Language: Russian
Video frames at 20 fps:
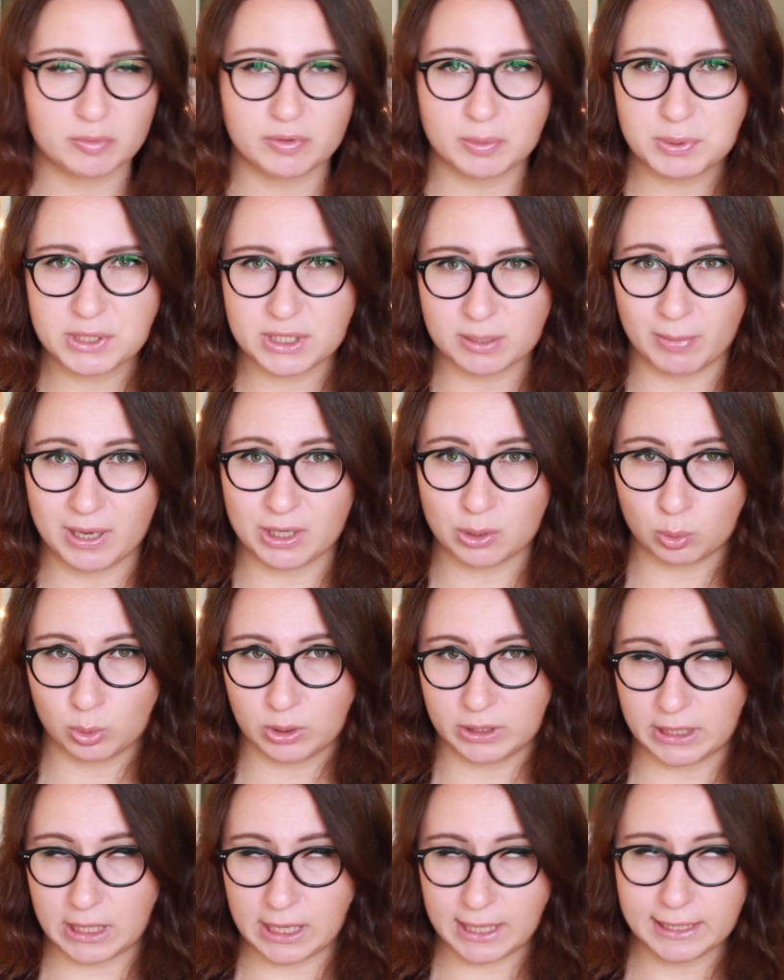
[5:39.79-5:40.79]
Вообще
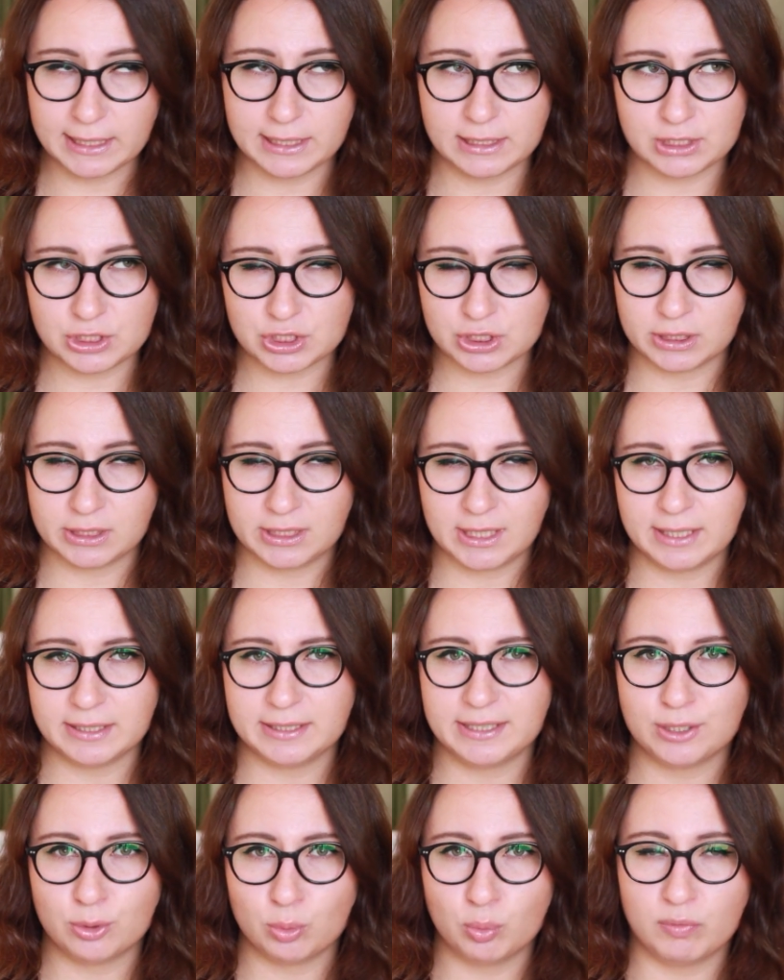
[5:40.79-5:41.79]
марку L'Oreal лично я
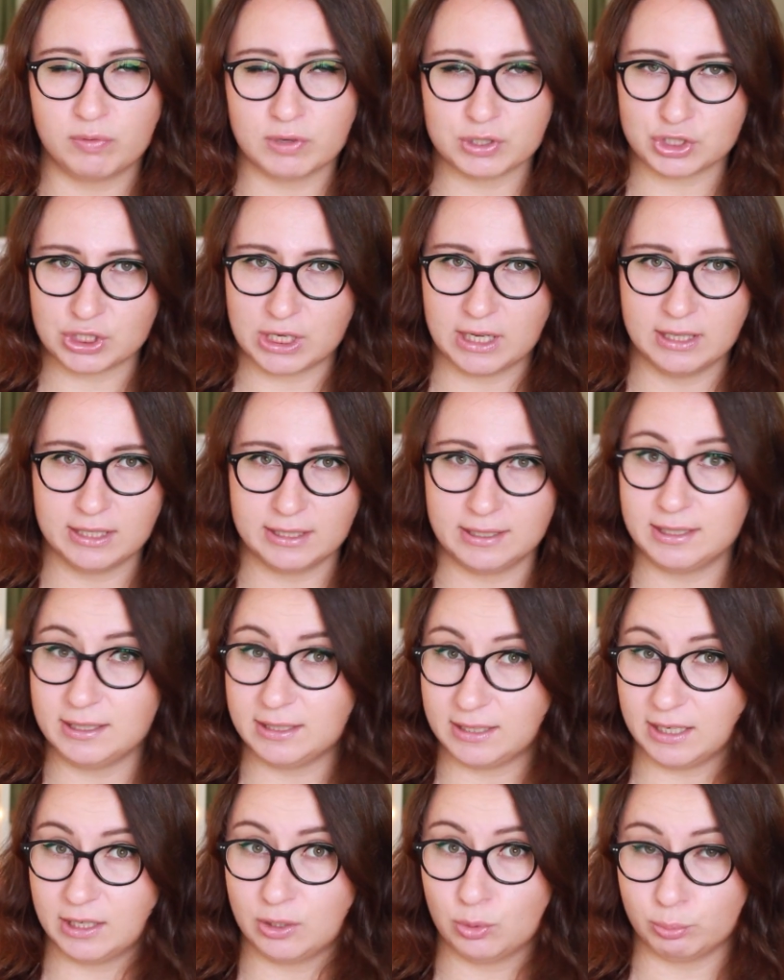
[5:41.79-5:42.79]
не уважала и
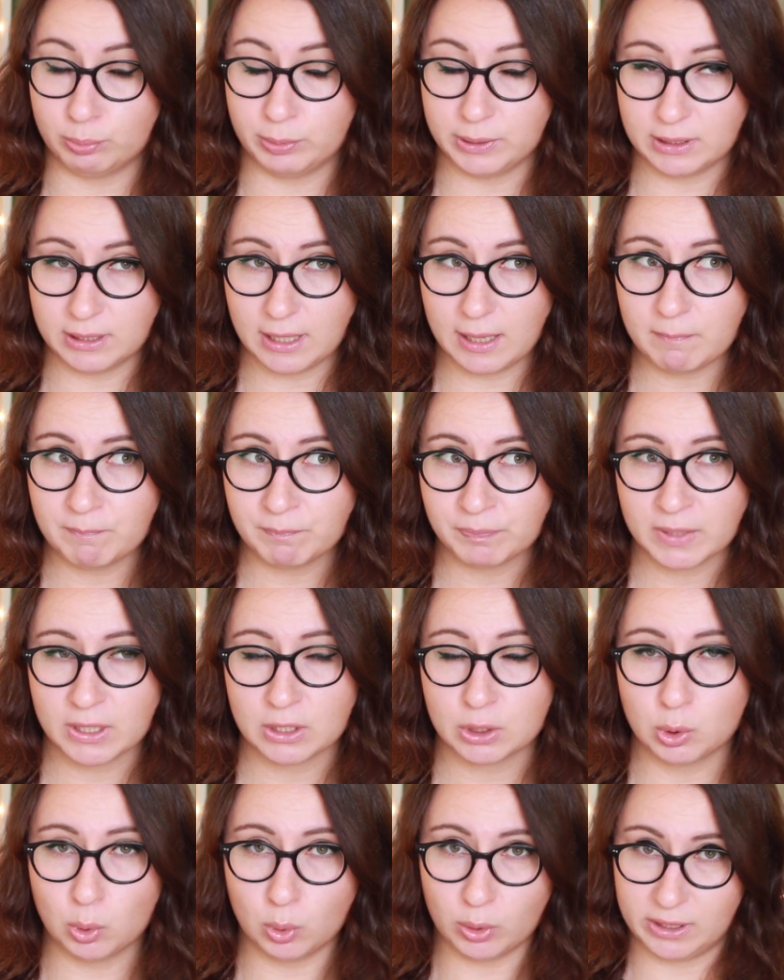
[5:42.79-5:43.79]
не любила,
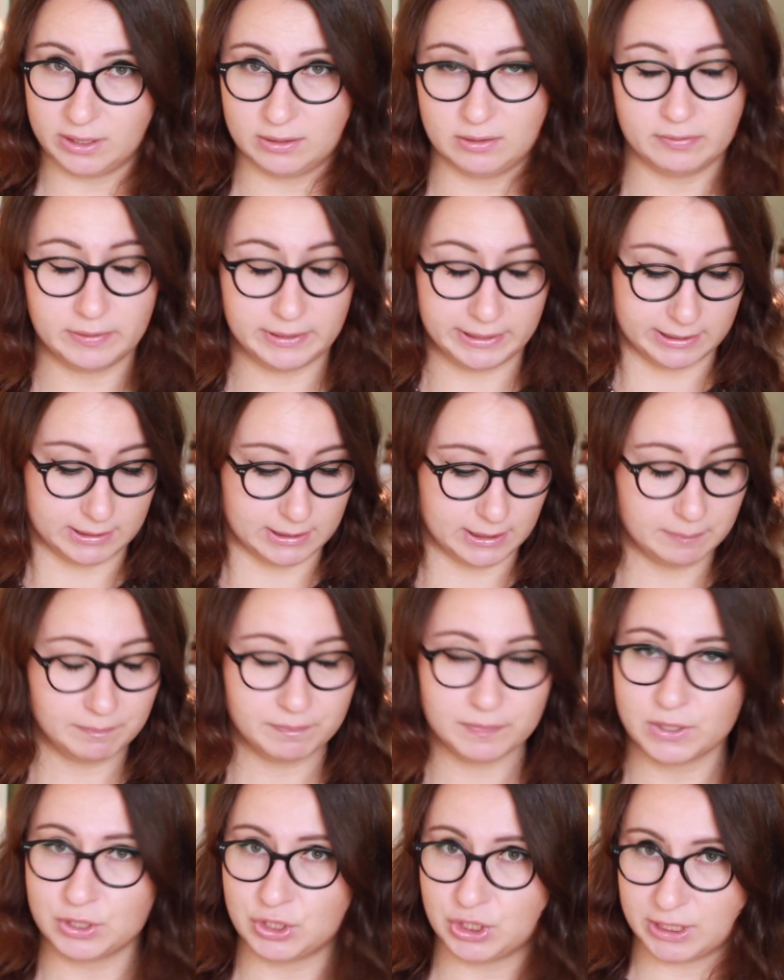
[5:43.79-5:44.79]
до этого лета,
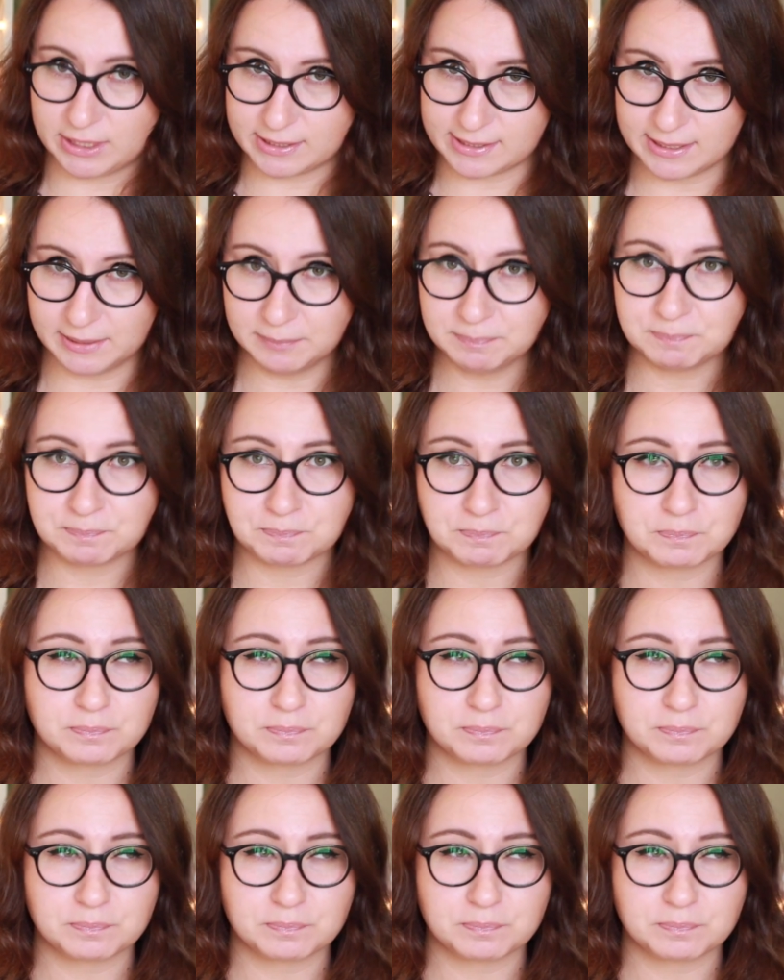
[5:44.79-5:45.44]
честно,